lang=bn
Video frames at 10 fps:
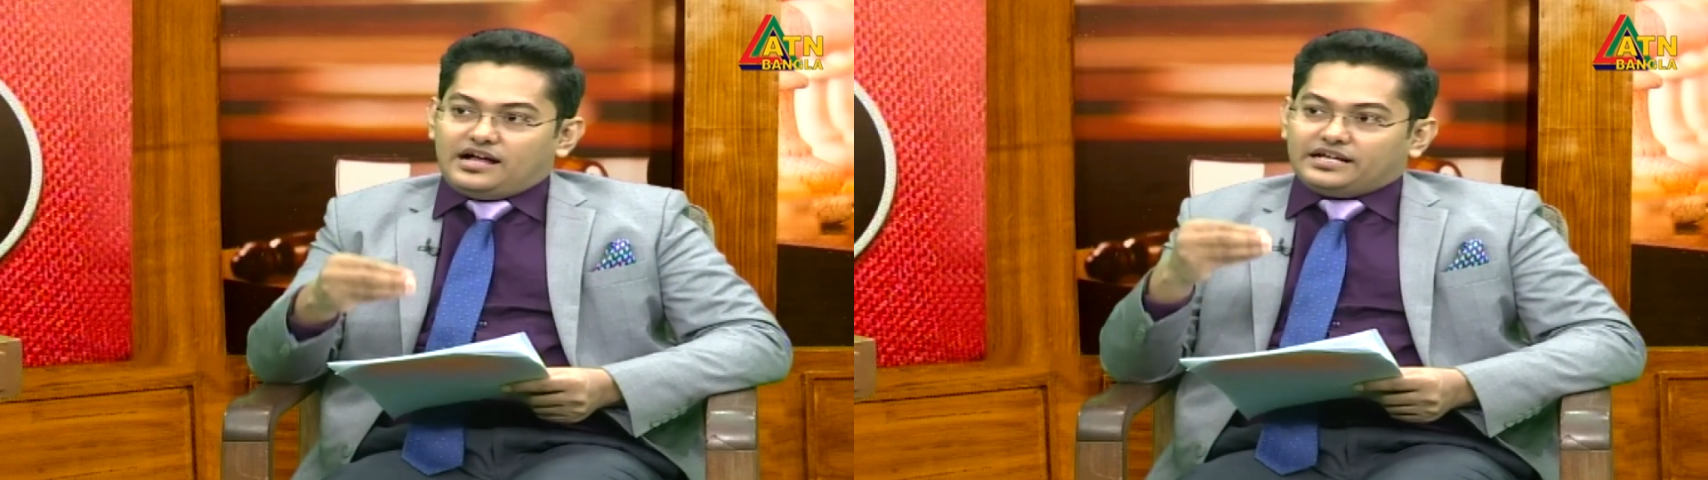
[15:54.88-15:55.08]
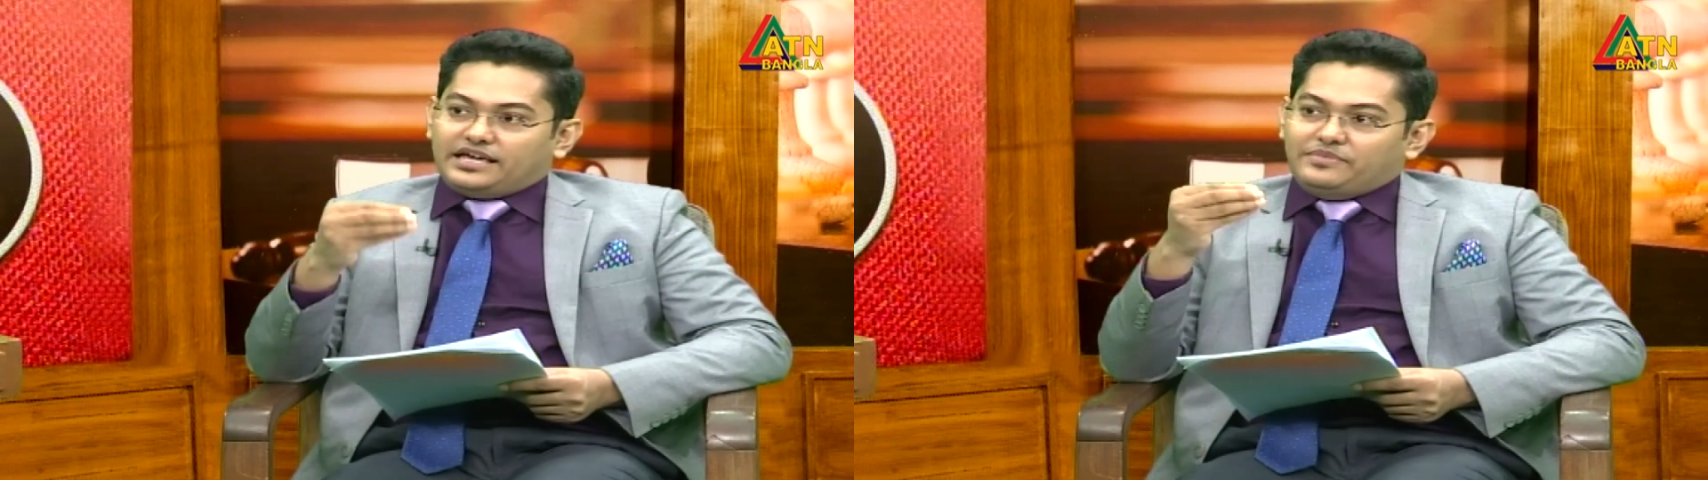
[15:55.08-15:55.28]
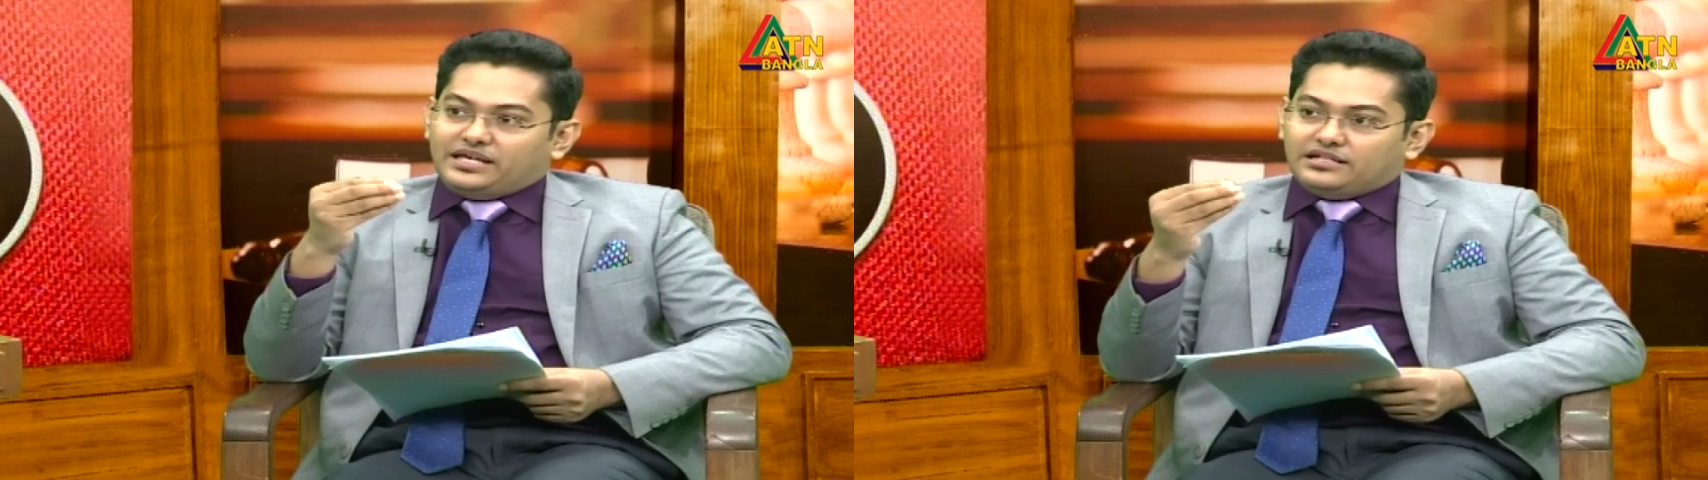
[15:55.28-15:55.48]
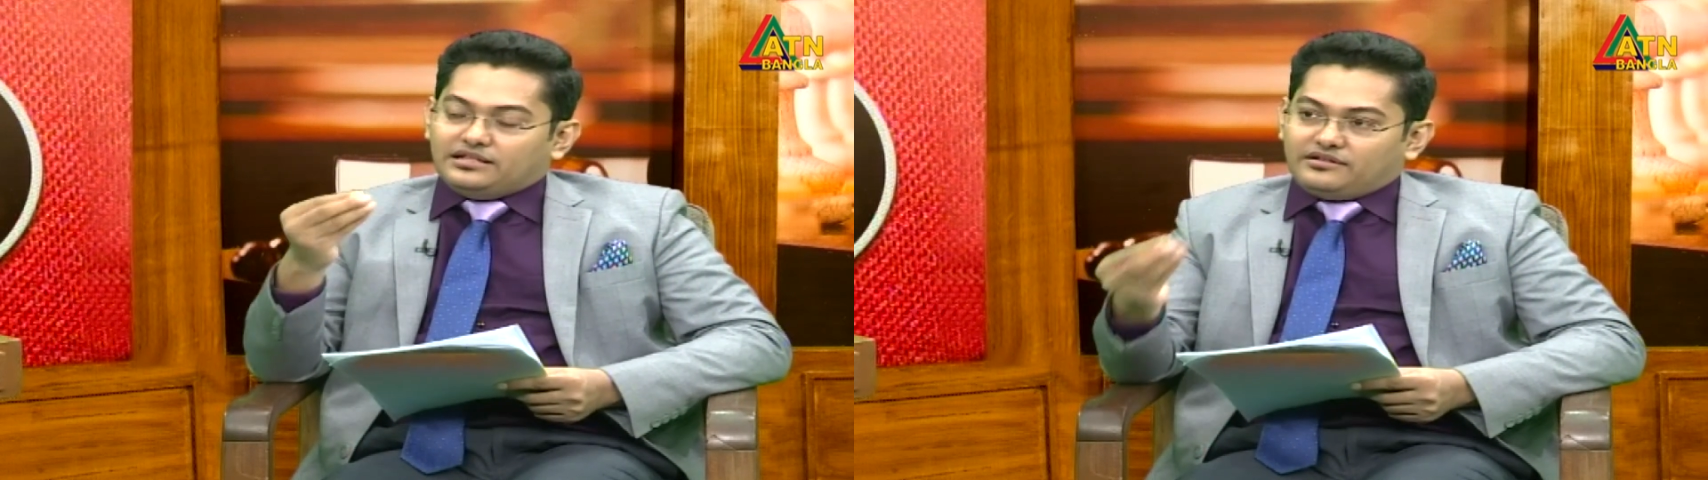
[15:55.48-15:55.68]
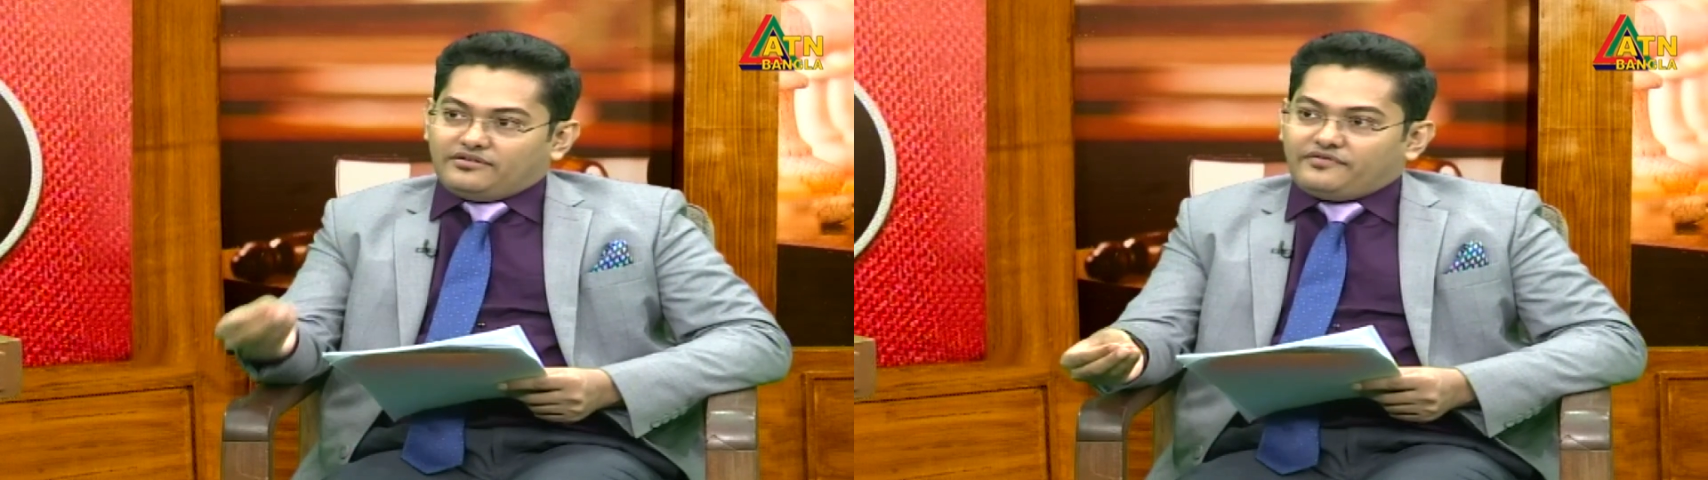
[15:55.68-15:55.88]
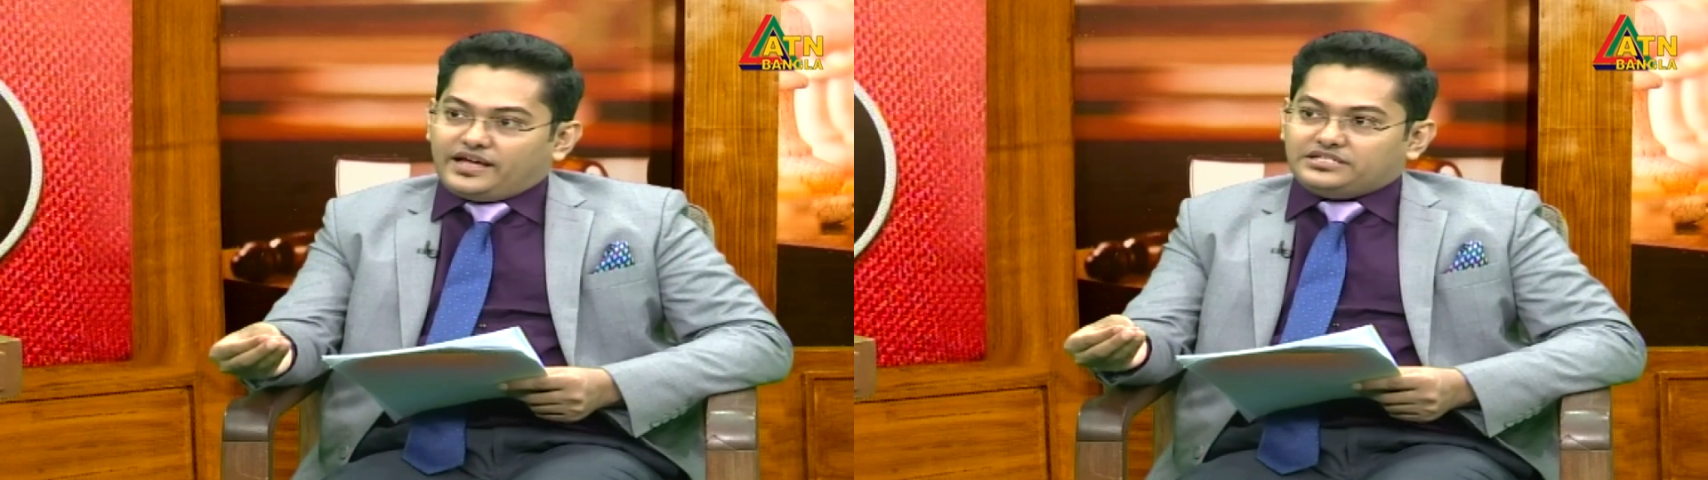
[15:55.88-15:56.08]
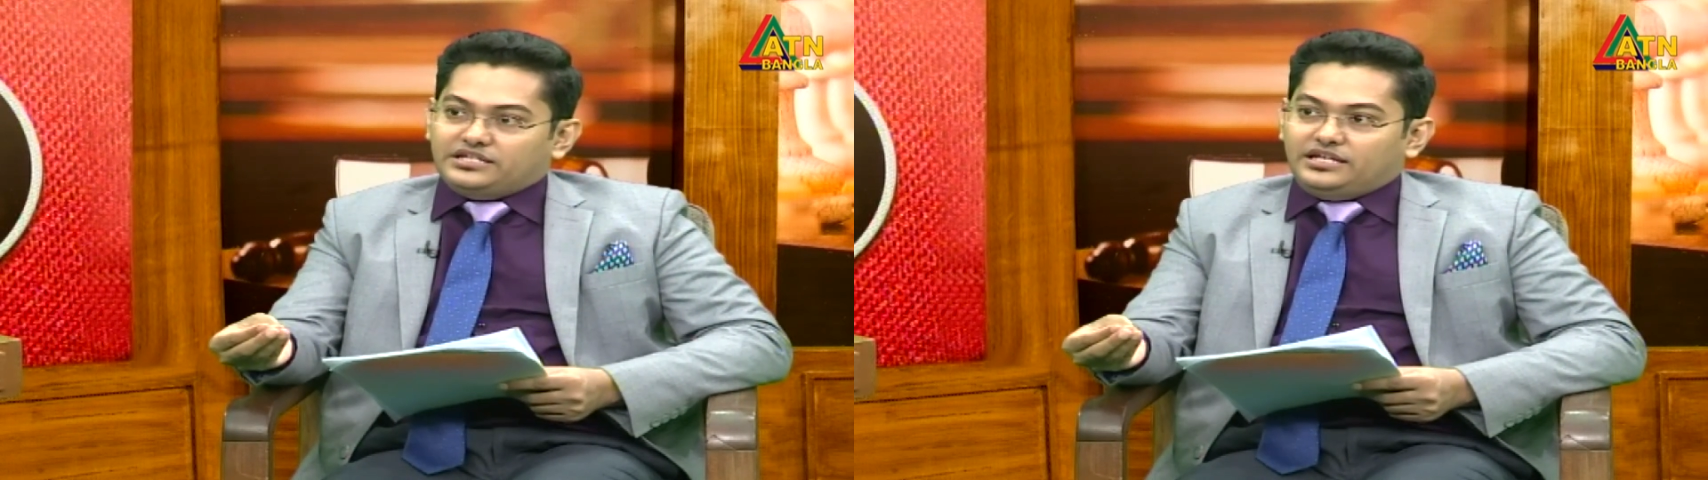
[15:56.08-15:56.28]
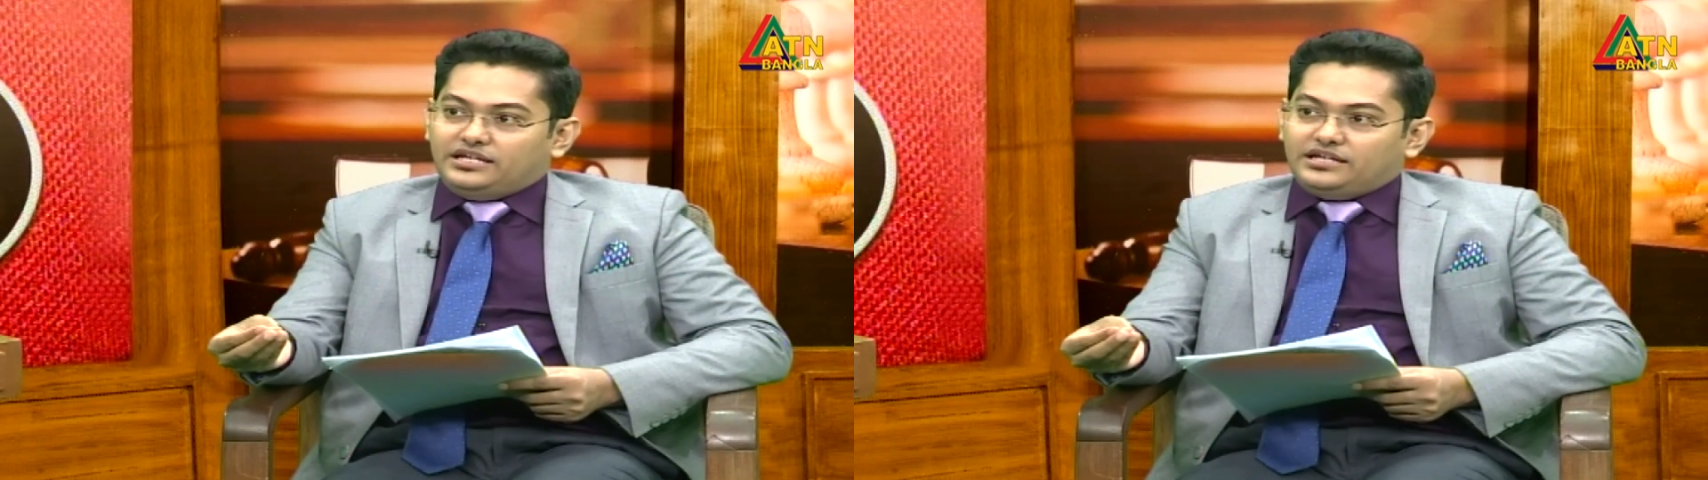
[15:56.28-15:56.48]
কেমিক্যাল
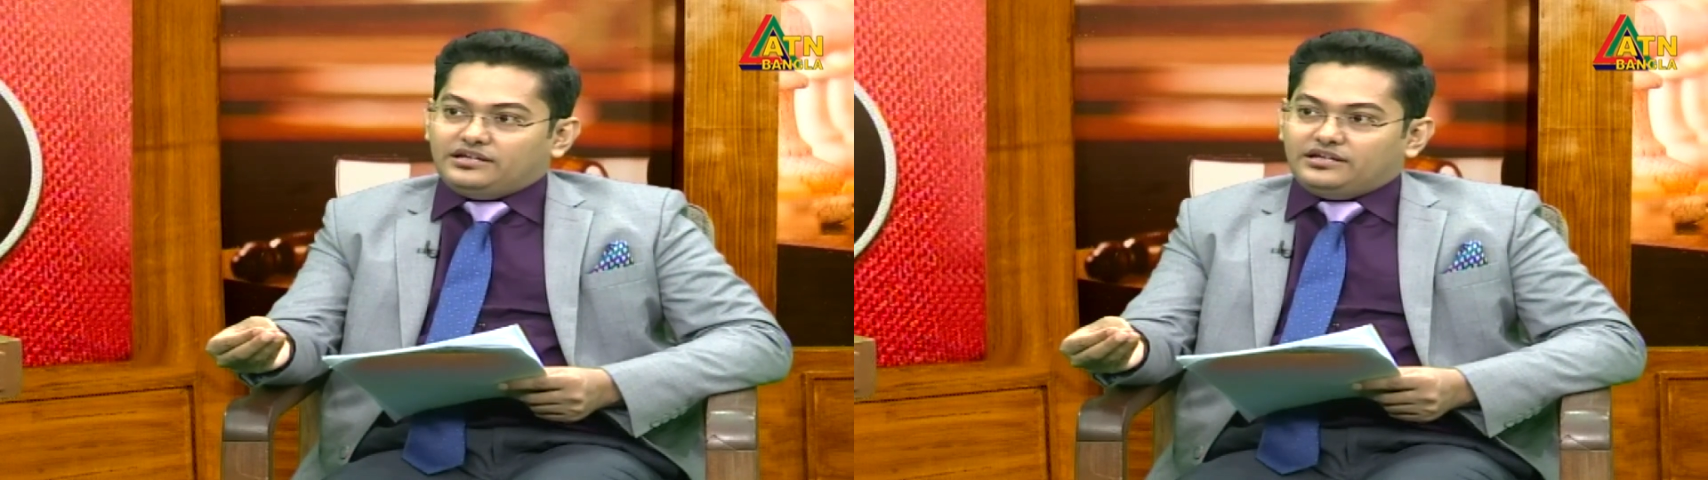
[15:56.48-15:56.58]
ফ্যাক্টরি